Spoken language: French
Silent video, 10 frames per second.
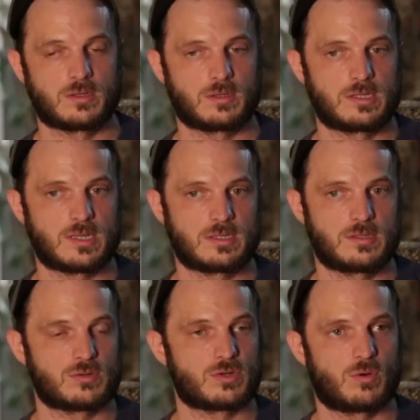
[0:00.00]
euh, des
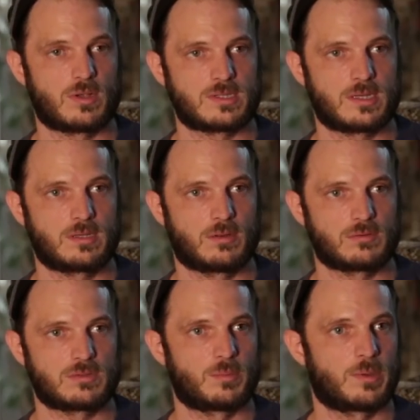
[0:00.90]
artisans que je croisais dans
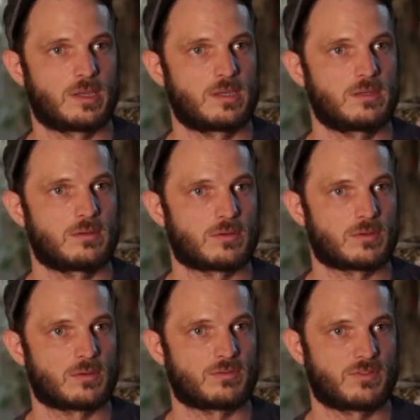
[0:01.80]
tous ces pays de
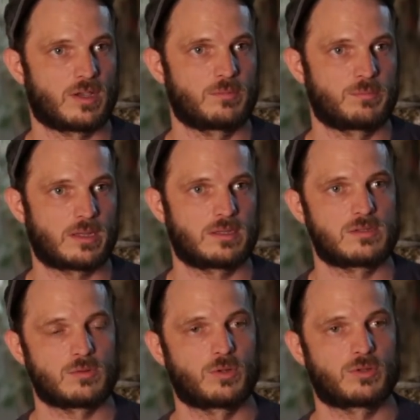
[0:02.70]
refaire une partie
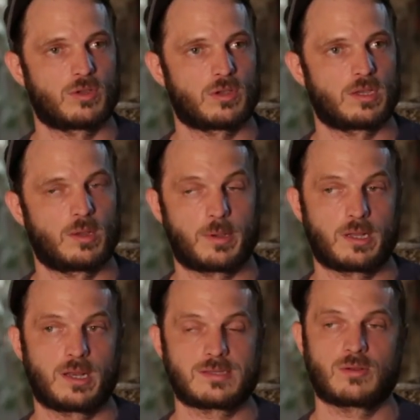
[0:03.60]
de ce moteur et
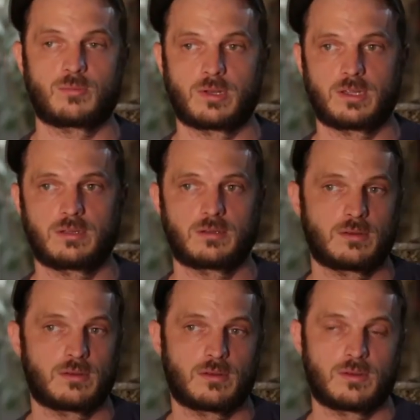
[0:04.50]
après de l'assembler.
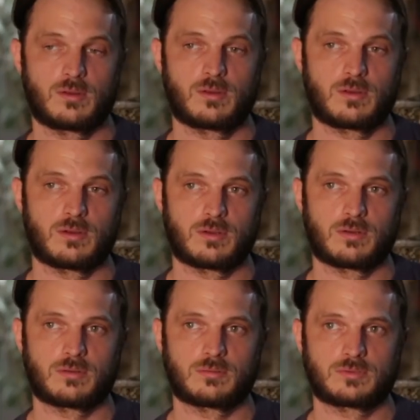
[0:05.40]

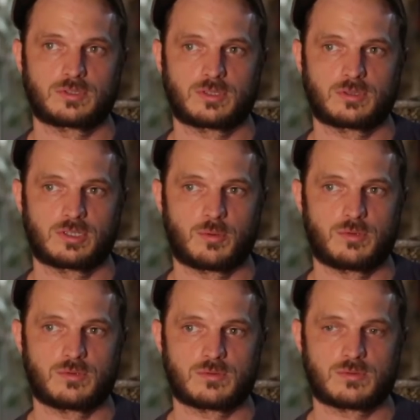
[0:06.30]
Euh, c'est
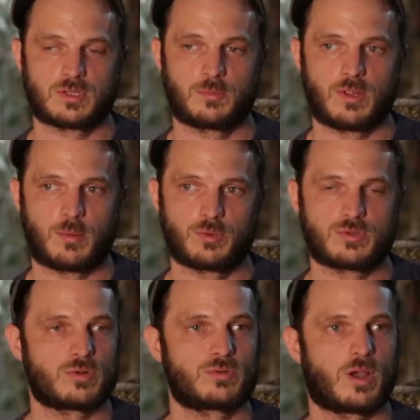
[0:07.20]
comme, comme un peu
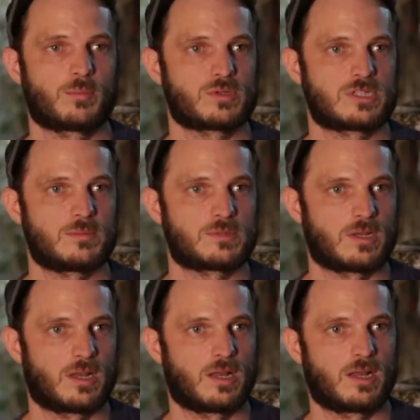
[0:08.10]
une sculpture impossible,
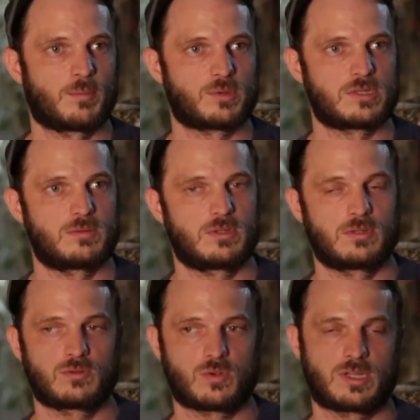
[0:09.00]
c'est impossible
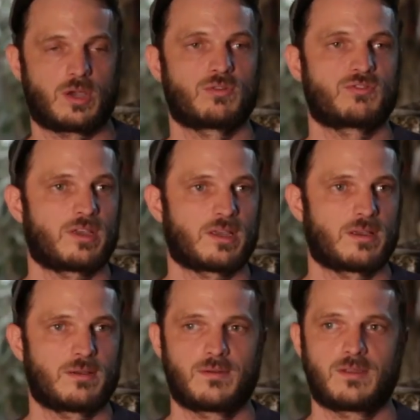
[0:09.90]
soit à refaire,
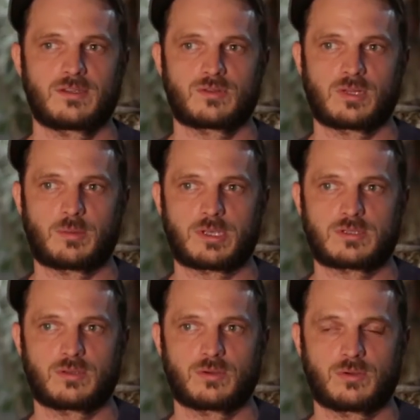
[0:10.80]
soit à
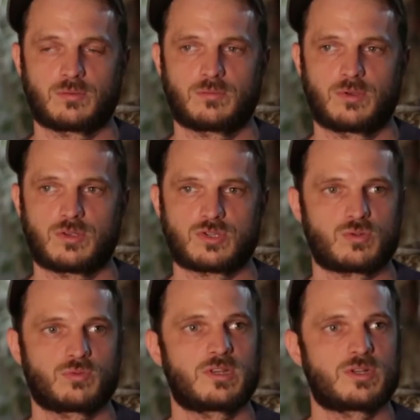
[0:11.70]
presque
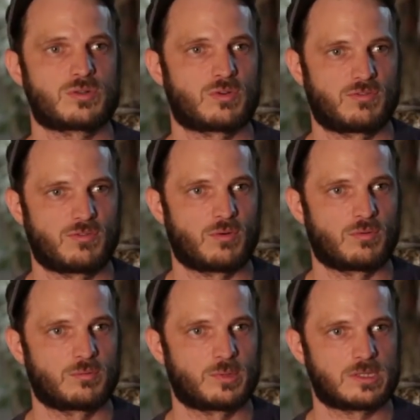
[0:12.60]
sondée jusqu'au fond,
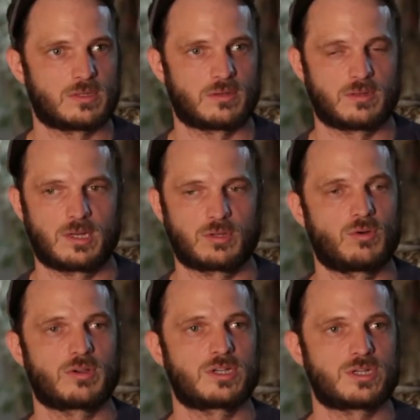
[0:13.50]
parce qu'elle est
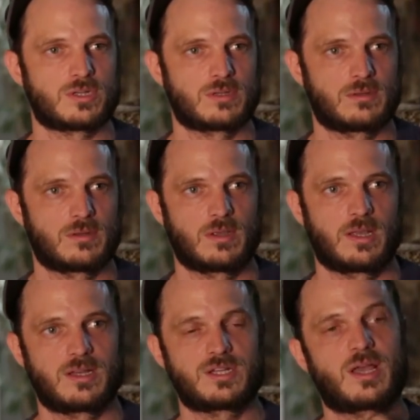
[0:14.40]
trop riche,
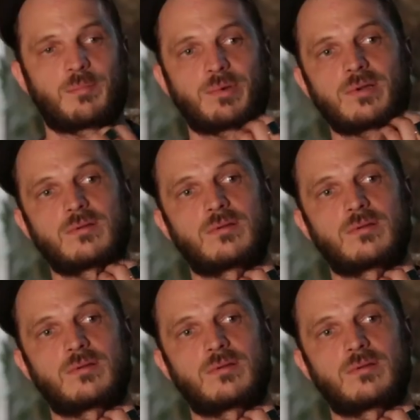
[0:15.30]
elle échappe,